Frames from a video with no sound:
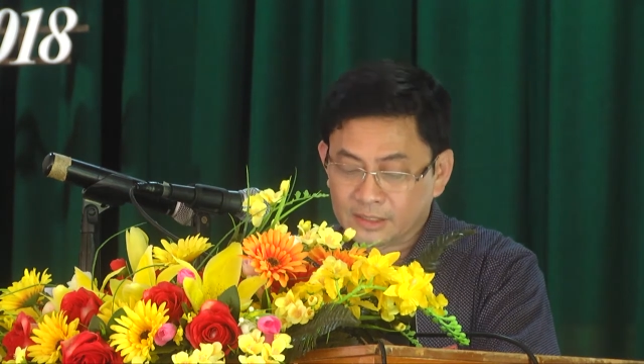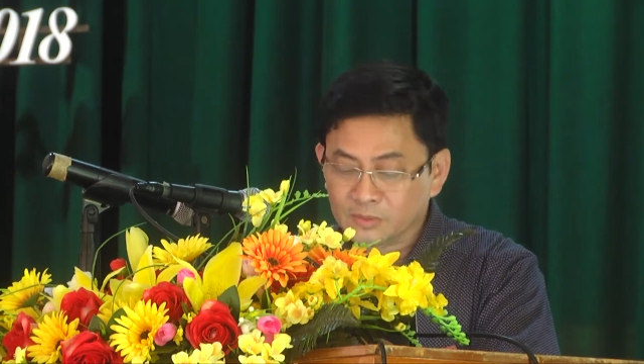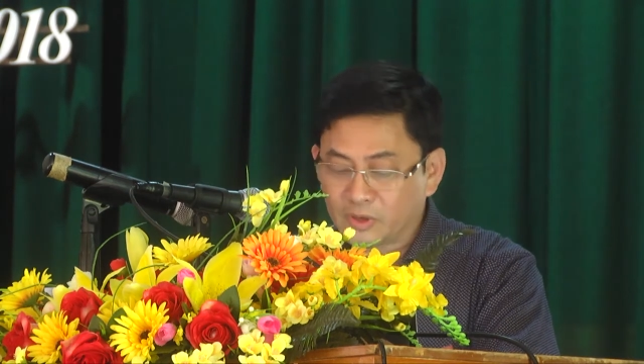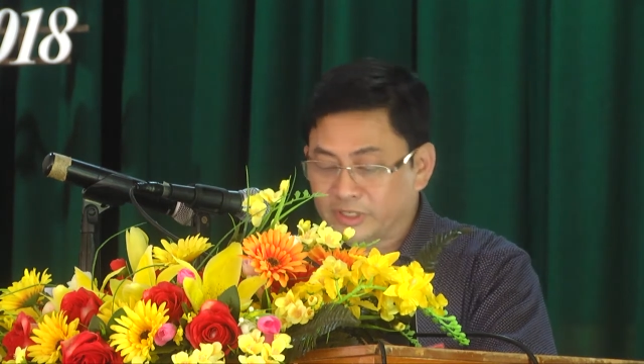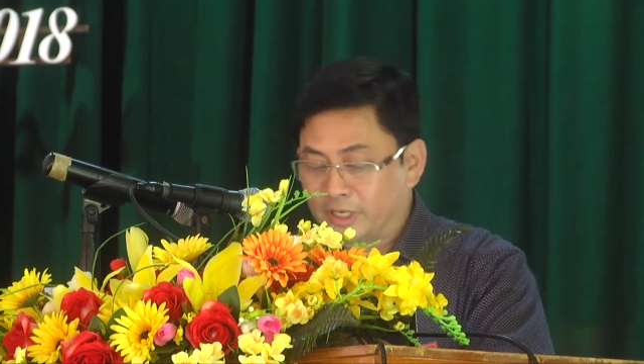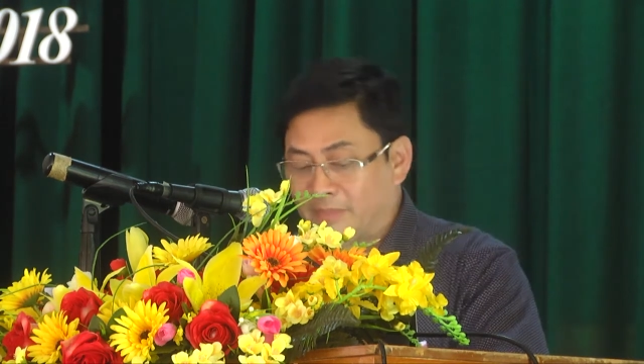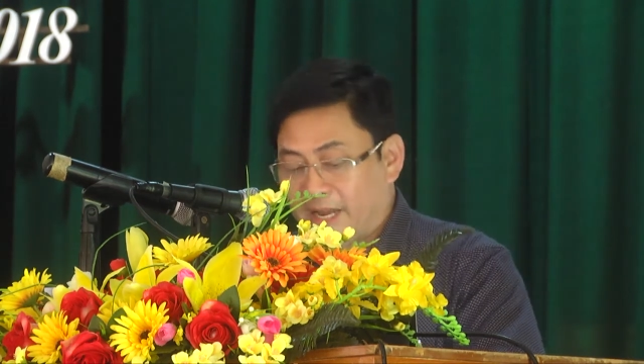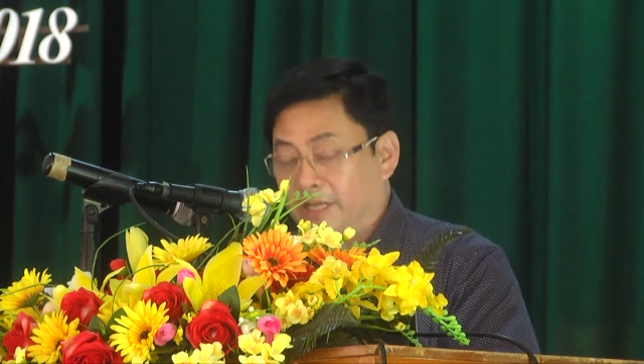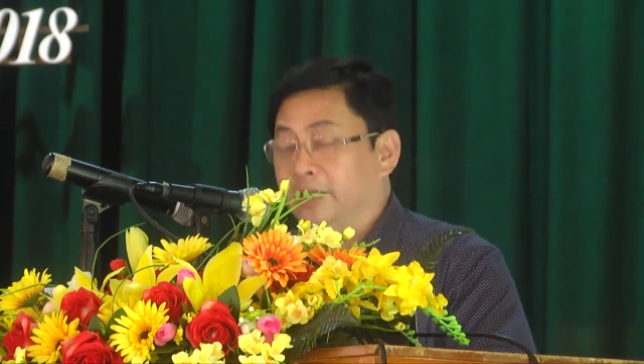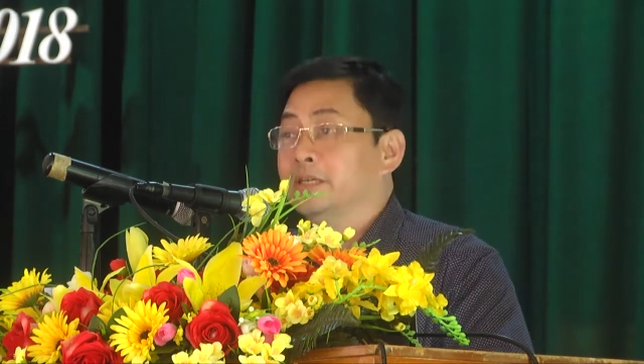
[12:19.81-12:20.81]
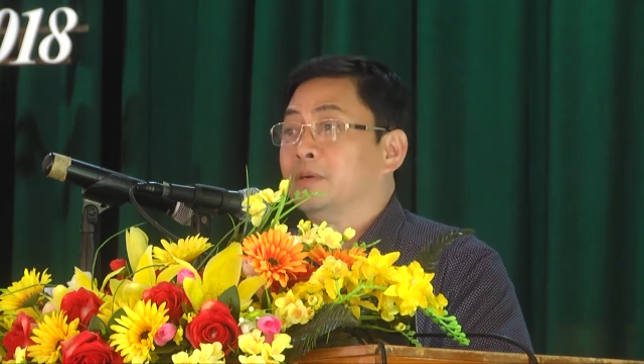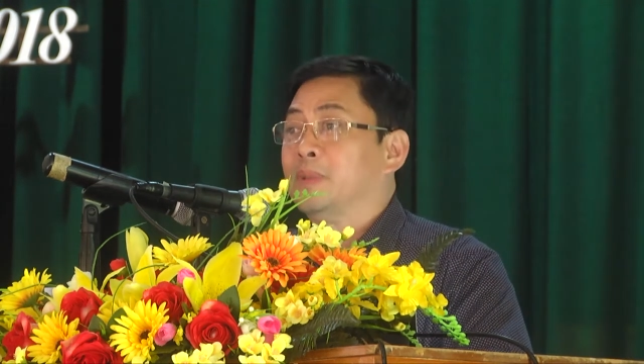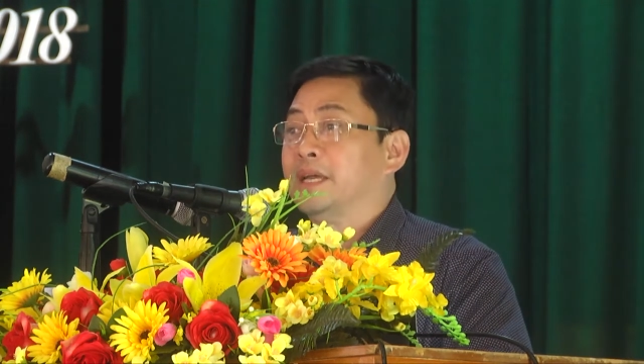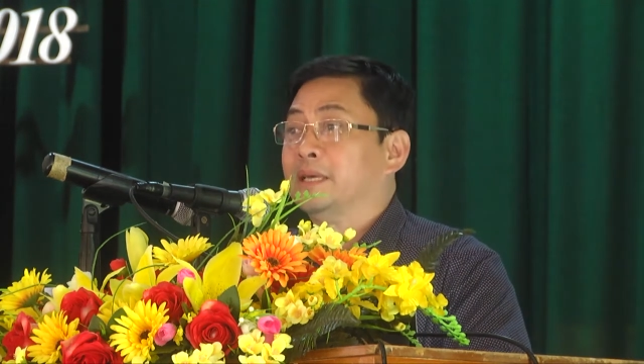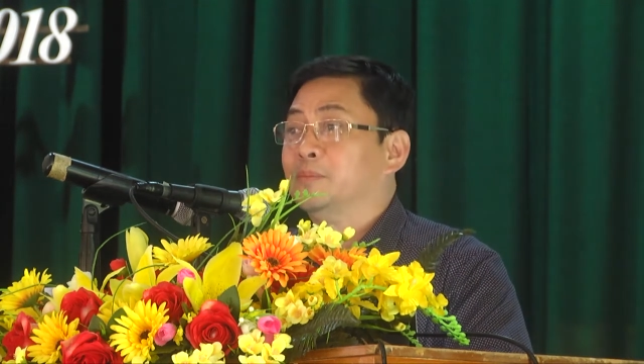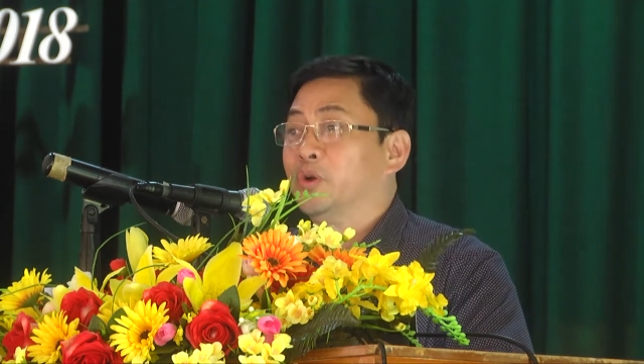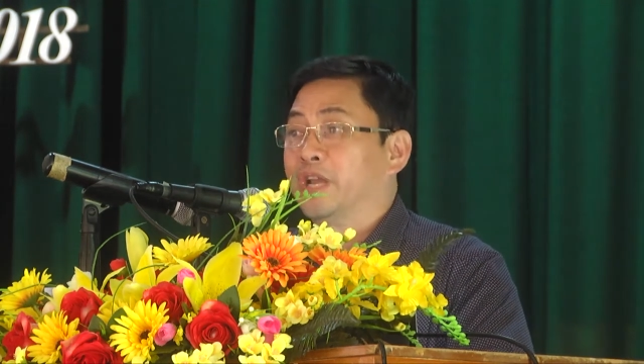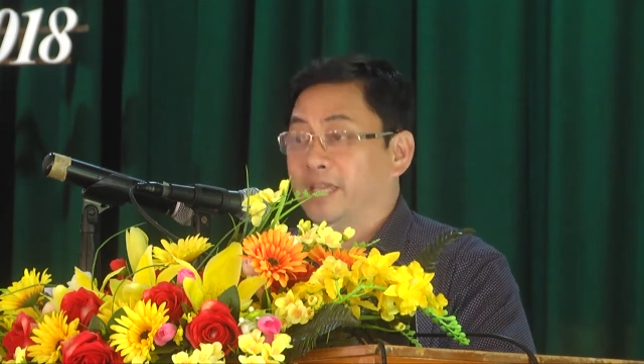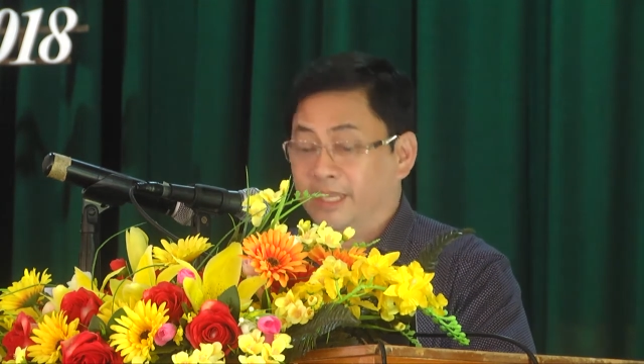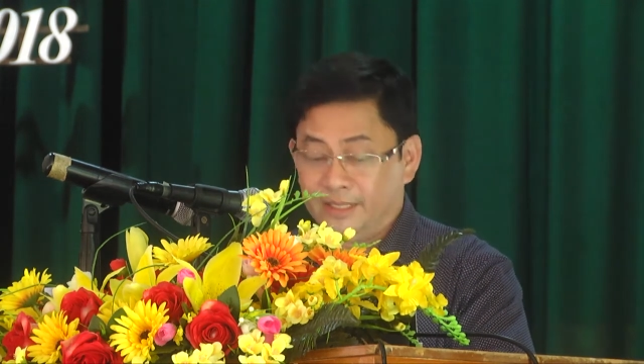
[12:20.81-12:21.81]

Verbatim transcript: chúng tôi trình bày trong bài tham luận này